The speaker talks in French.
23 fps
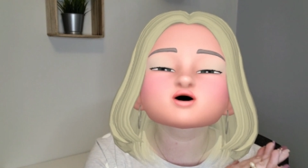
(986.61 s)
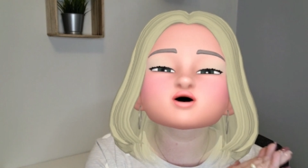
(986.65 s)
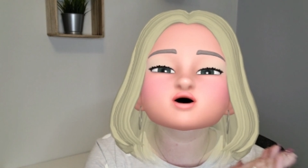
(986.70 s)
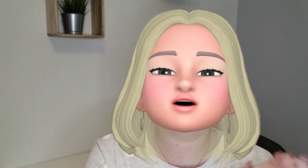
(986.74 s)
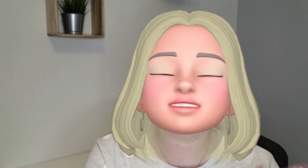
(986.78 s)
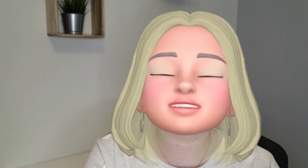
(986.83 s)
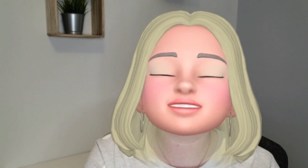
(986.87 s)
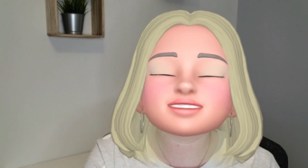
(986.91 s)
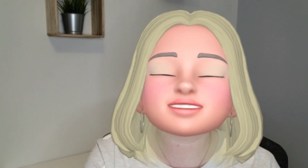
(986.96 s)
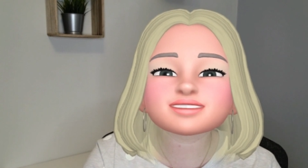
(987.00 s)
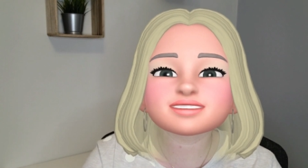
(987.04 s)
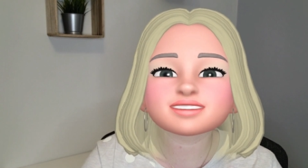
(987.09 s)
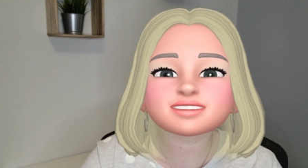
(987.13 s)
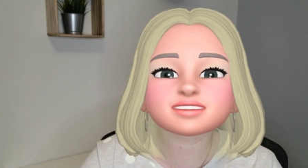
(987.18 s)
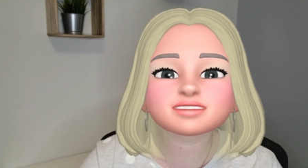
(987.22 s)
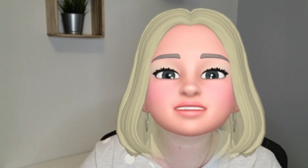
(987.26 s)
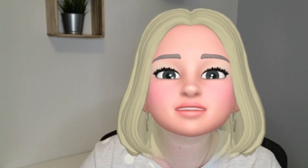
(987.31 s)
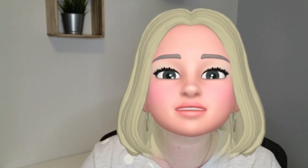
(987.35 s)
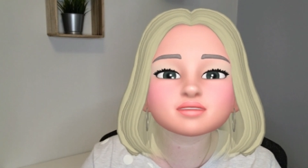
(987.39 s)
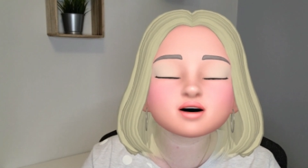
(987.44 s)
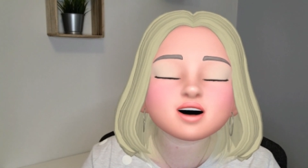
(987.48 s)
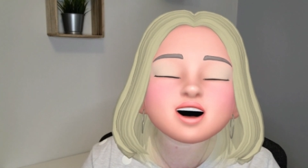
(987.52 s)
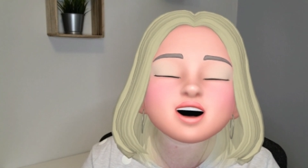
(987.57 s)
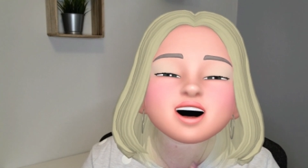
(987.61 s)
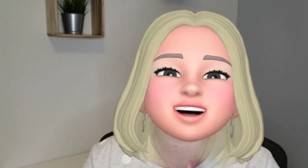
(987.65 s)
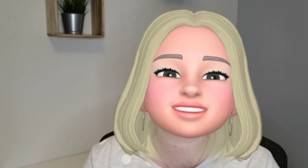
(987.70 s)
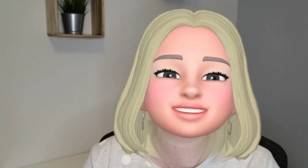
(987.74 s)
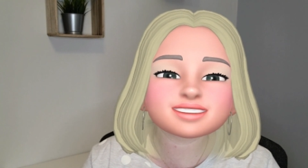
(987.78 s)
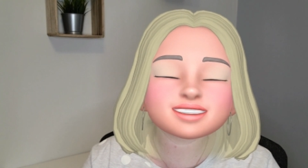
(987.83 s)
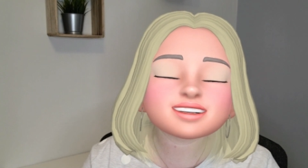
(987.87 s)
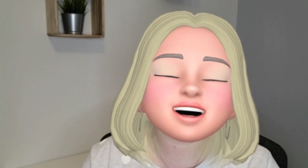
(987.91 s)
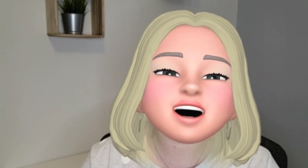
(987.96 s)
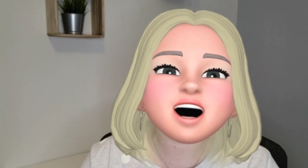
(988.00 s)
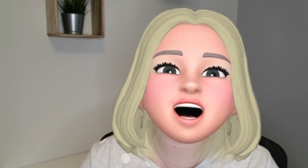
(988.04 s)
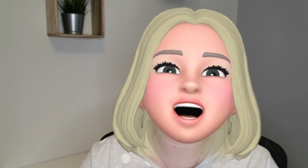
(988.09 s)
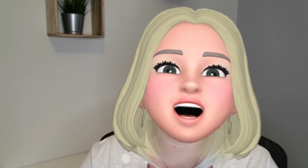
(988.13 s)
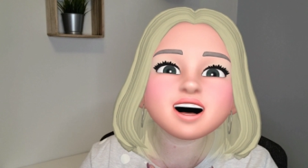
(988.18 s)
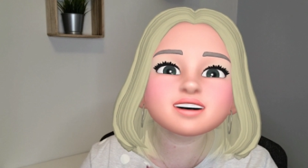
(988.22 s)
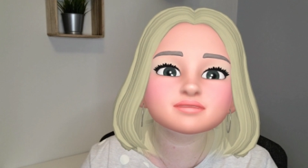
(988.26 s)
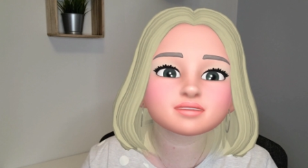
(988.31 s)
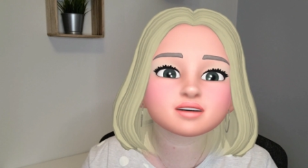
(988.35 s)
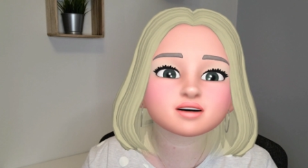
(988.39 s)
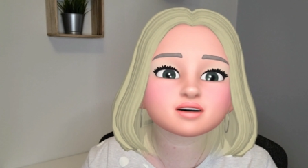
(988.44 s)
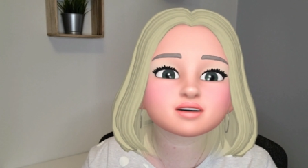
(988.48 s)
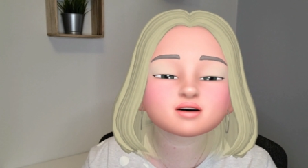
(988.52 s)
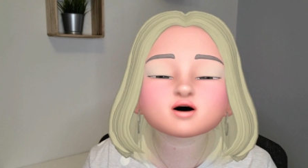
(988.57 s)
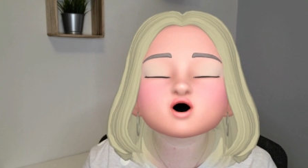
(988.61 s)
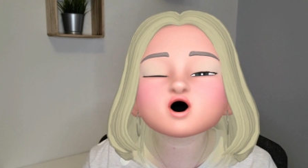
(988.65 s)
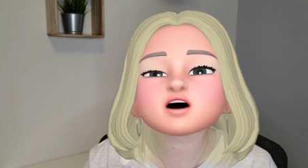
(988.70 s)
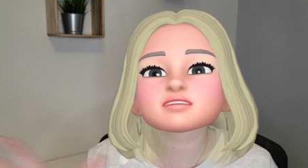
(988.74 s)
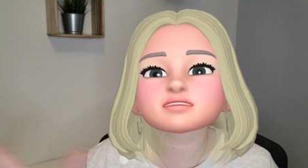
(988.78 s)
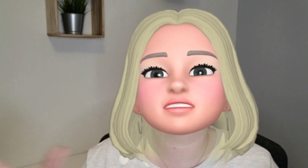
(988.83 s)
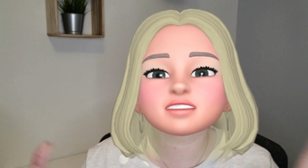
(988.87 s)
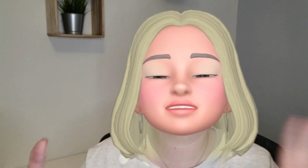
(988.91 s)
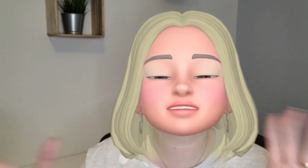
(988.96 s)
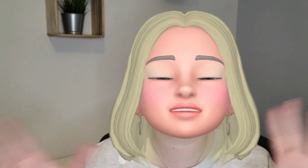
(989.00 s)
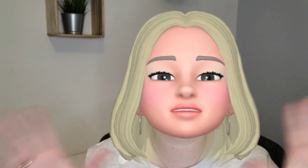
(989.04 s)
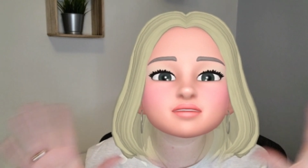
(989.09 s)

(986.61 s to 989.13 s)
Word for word: de dettes qui étaient donc assez importantes hein,